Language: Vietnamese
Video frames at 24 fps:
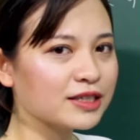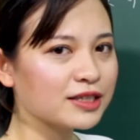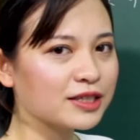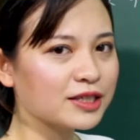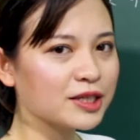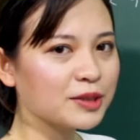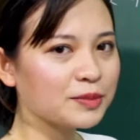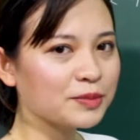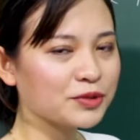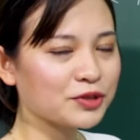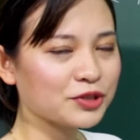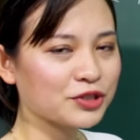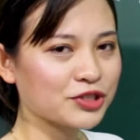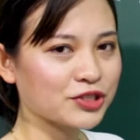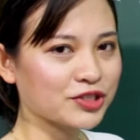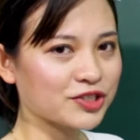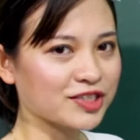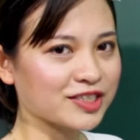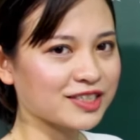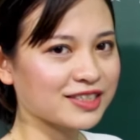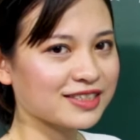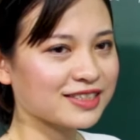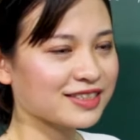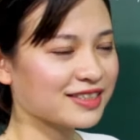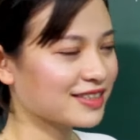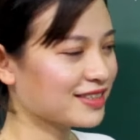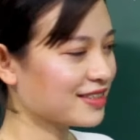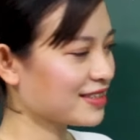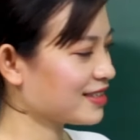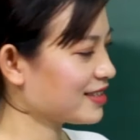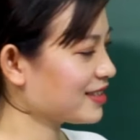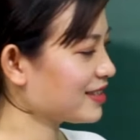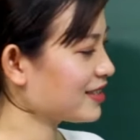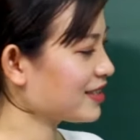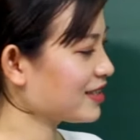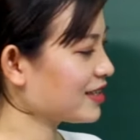Nimotsu.
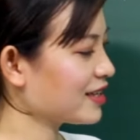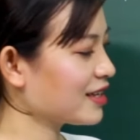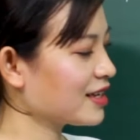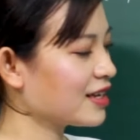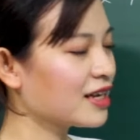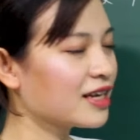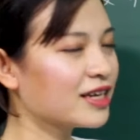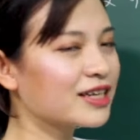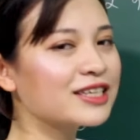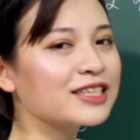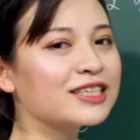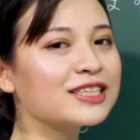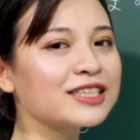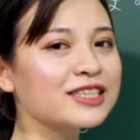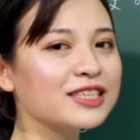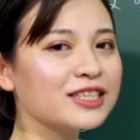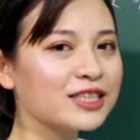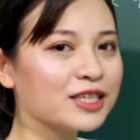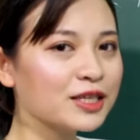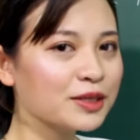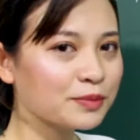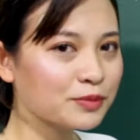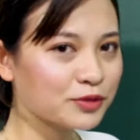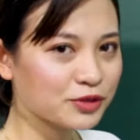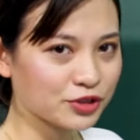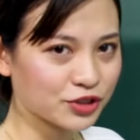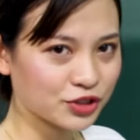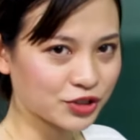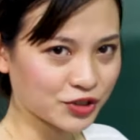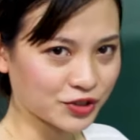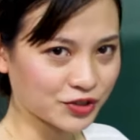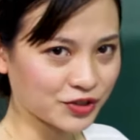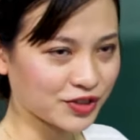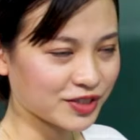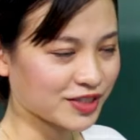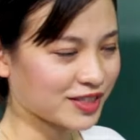
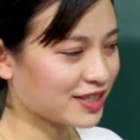Nimotsu